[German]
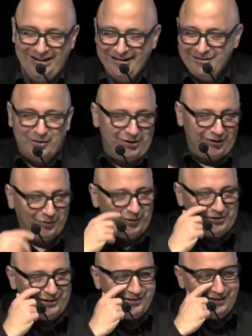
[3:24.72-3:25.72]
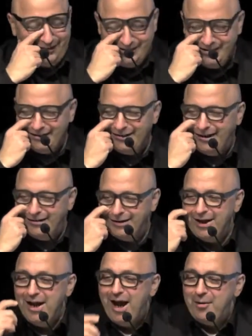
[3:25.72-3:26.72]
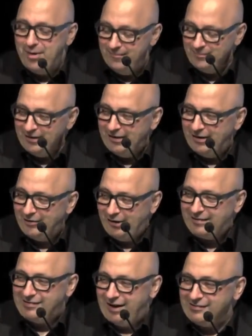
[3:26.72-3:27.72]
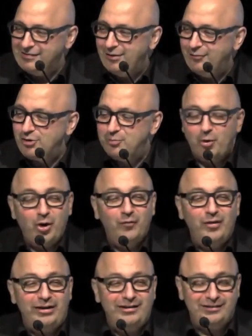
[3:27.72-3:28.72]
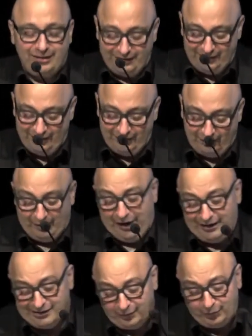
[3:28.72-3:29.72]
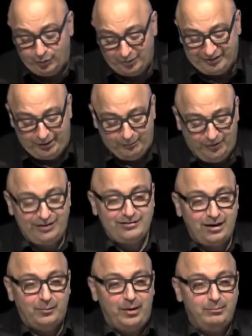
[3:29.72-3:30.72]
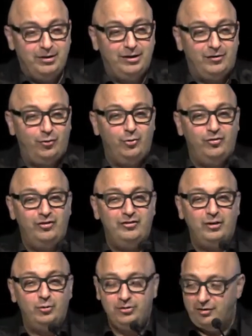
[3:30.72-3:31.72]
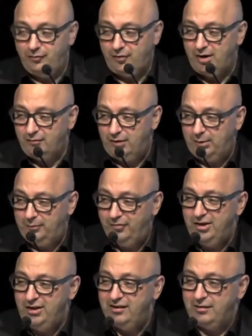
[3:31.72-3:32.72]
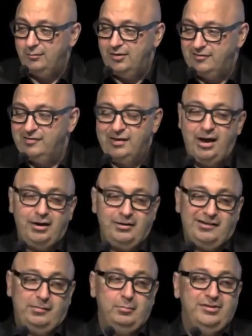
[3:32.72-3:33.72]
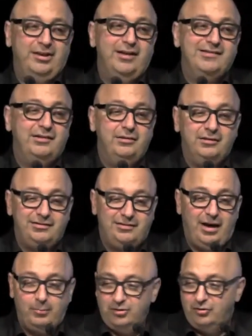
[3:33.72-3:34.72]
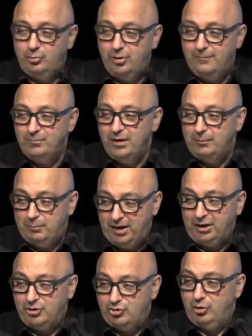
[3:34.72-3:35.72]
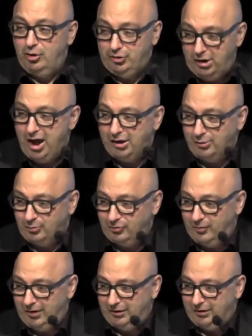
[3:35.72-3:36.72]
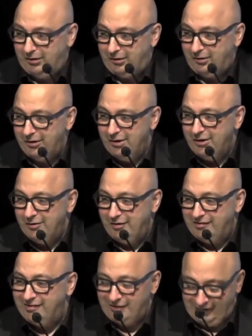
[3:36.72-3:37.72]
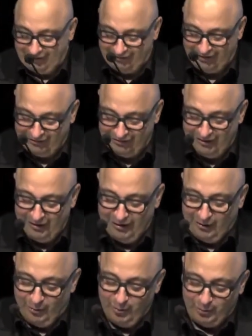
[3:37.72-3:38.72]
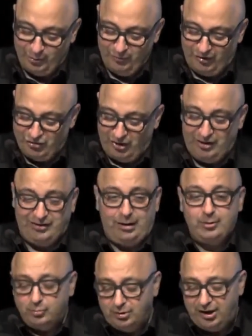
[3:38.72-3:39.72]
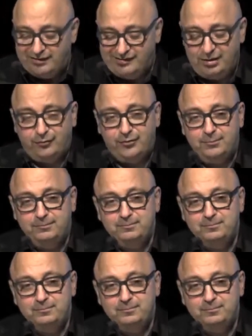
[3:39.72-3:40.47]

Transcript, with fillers: Sorry, das wollte ich jetzt gar nicht sagen eigentlich. Aber äh, jetzt ernsthaft gesprochen, wenn ich dann, na, ernsthaft ist übertrieben, wenn ich nach meinem Migrationshintergrund gefragt werde, pflege ich immer zu sagen, dass man mit Gelsenkirchener Abitur bayerischer Ordinarius werden kann. Das ist in der Tat hoch unwahrscheinlich. Aber nun ernsthaft.